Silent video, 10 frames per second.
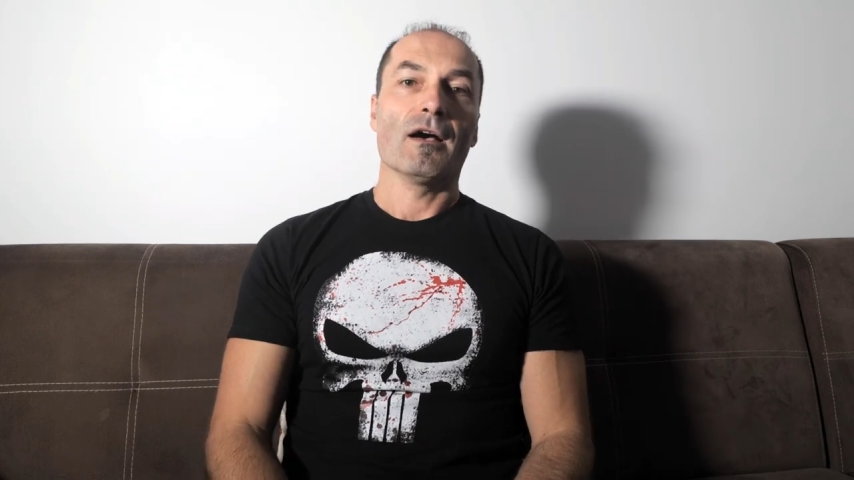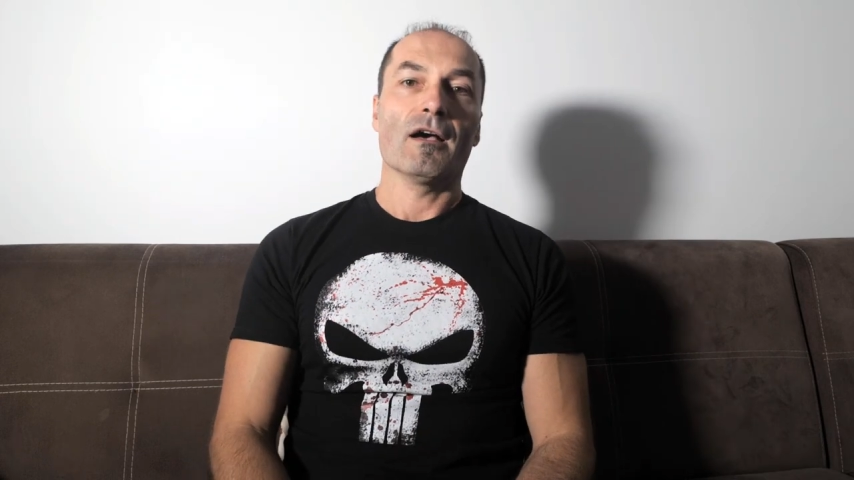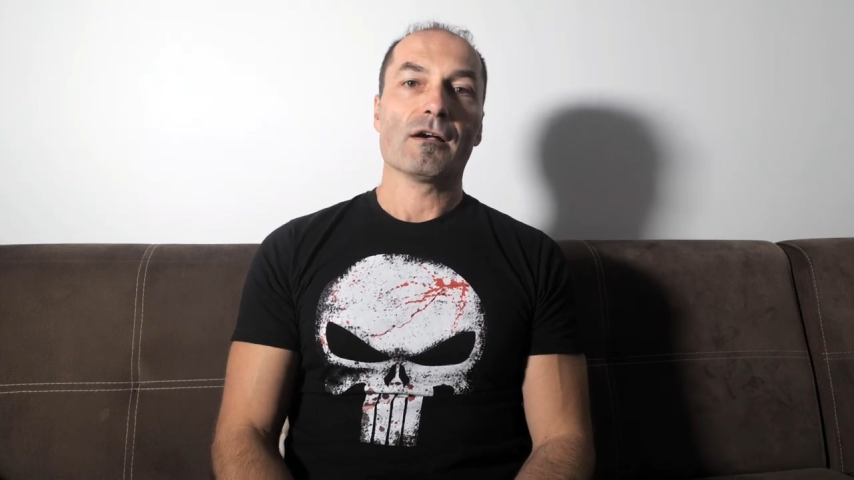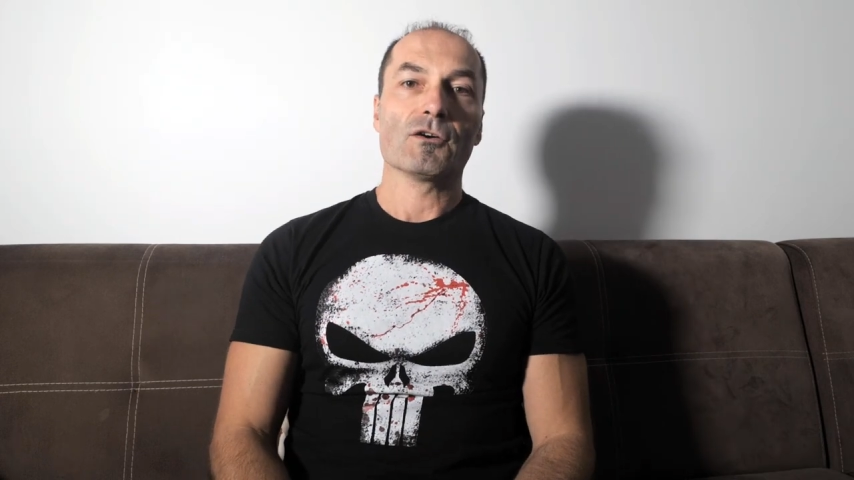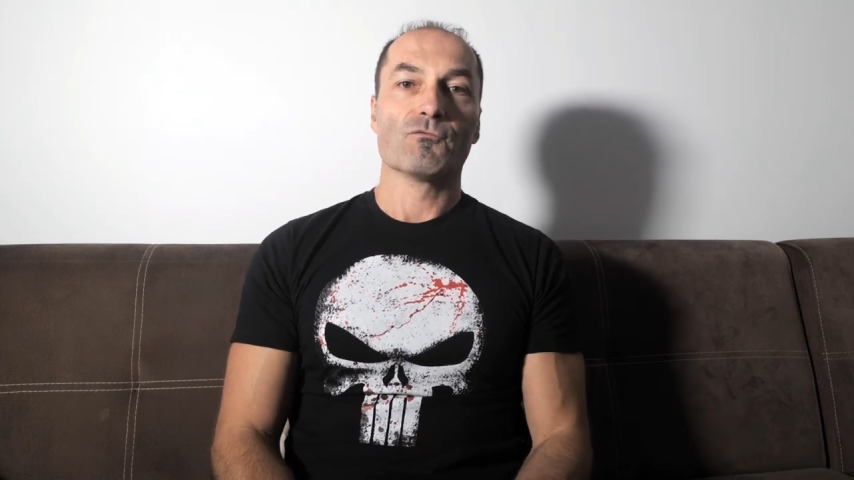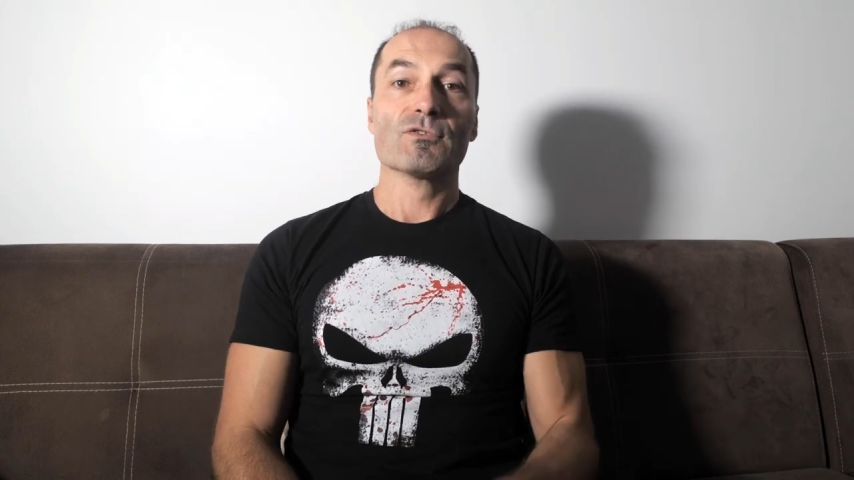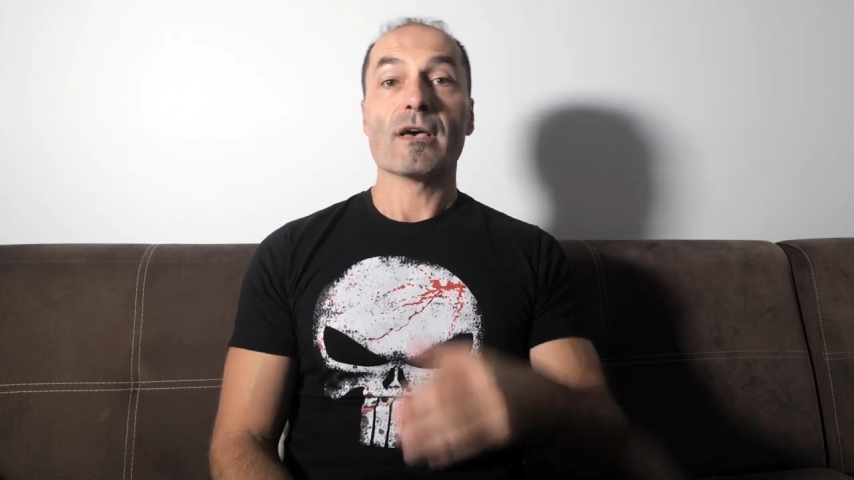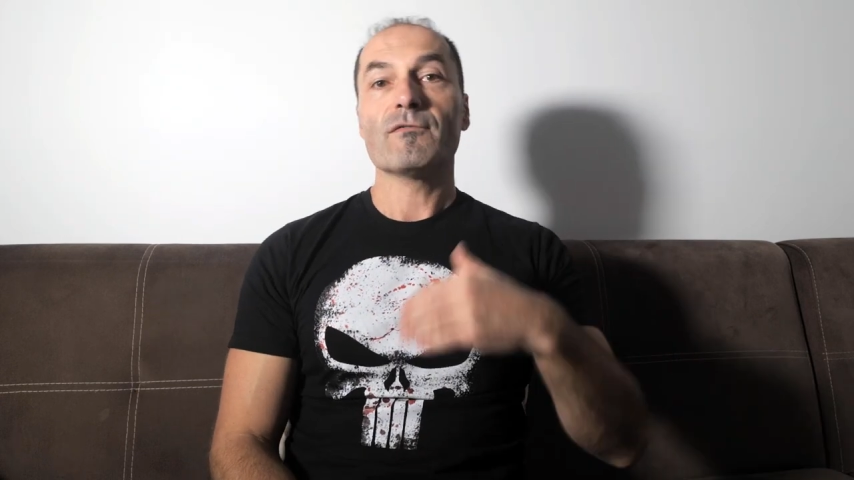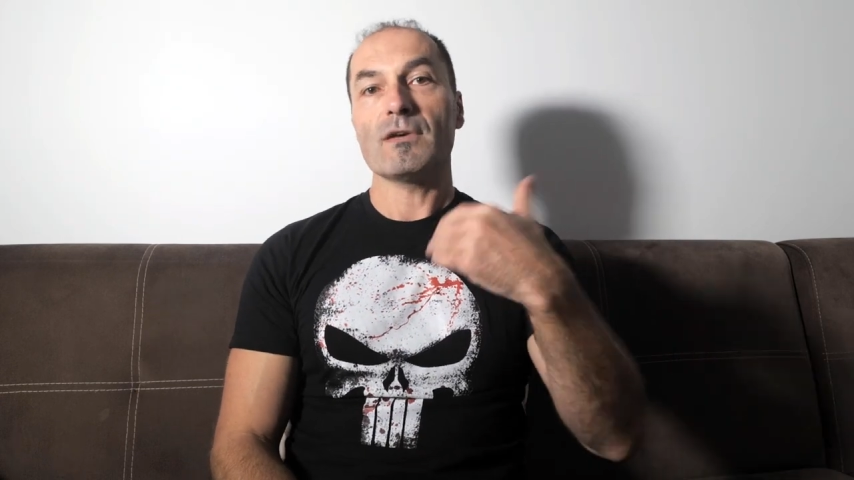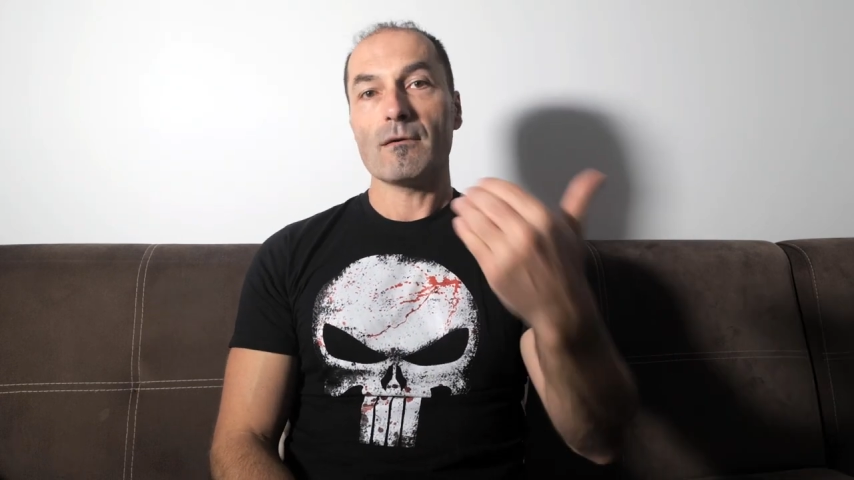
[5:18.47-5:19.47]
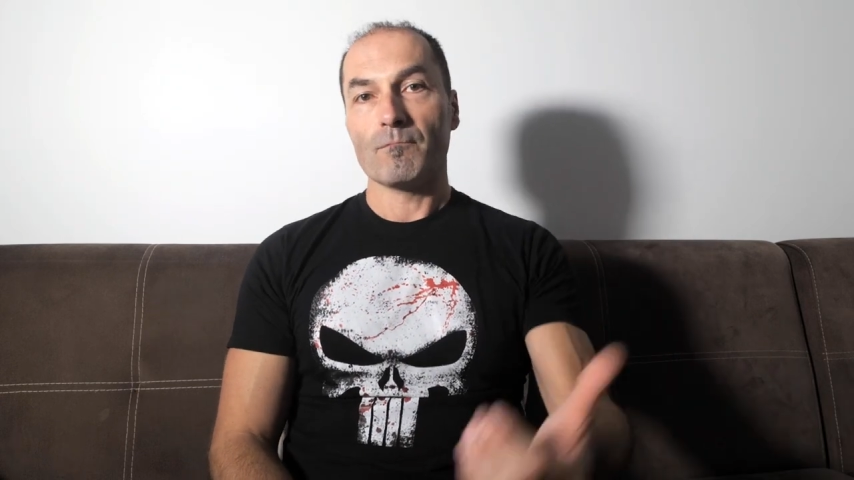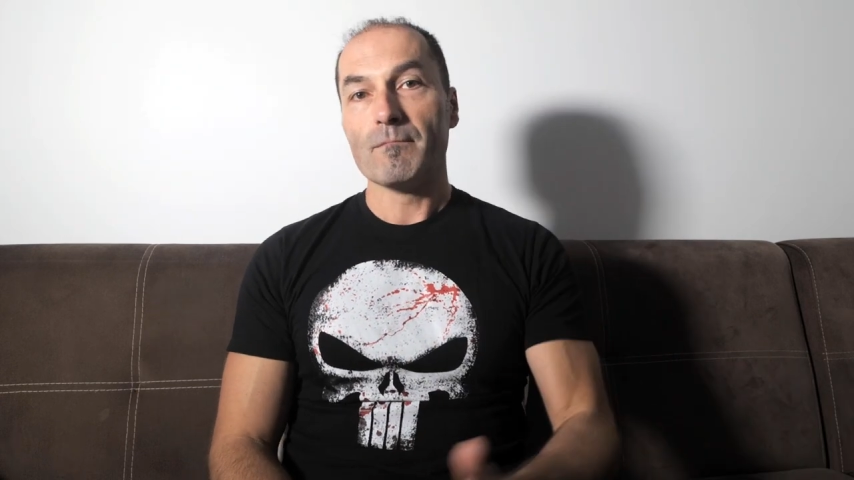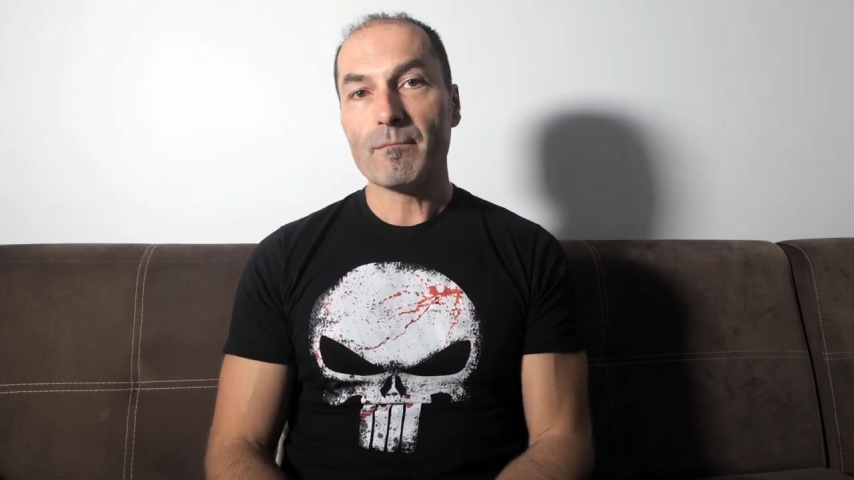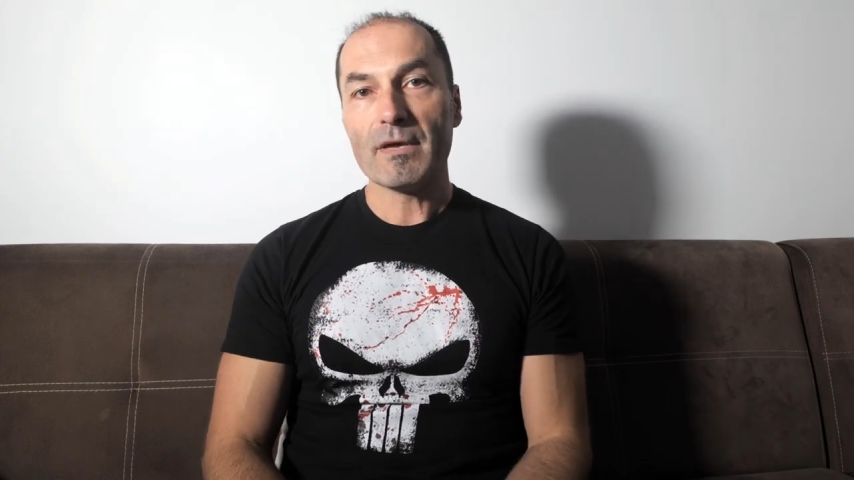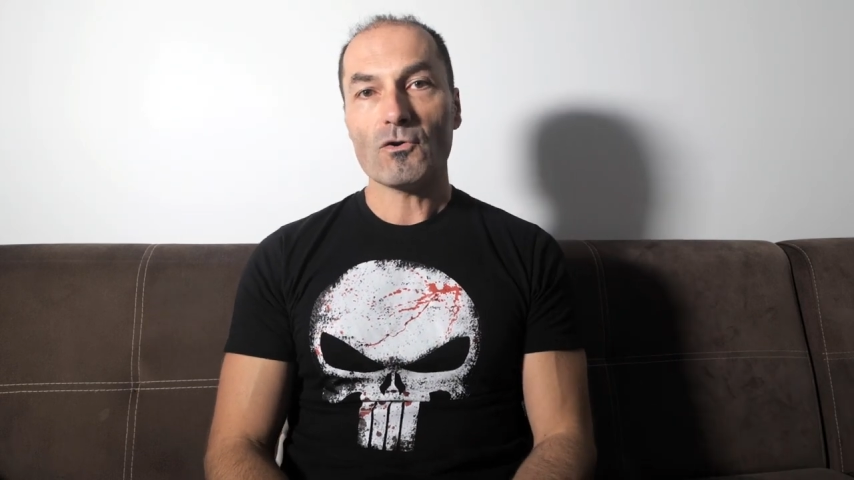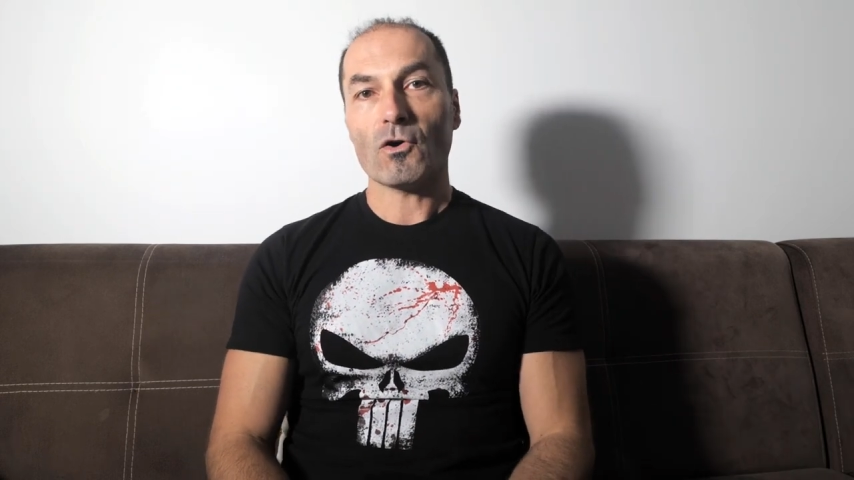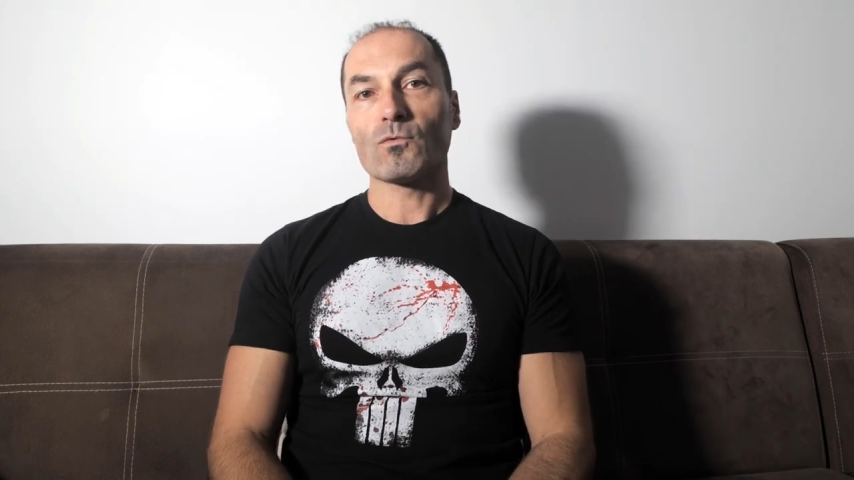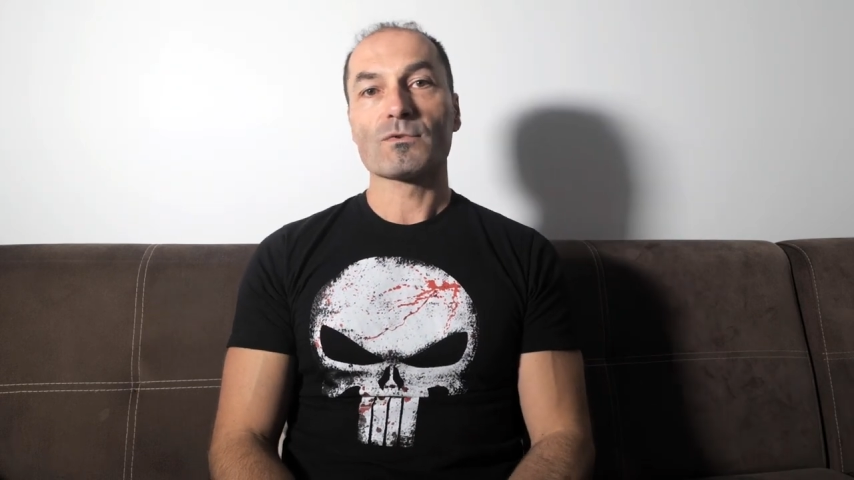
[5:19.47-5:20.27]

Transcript: Euh, vous avez mes meilleurs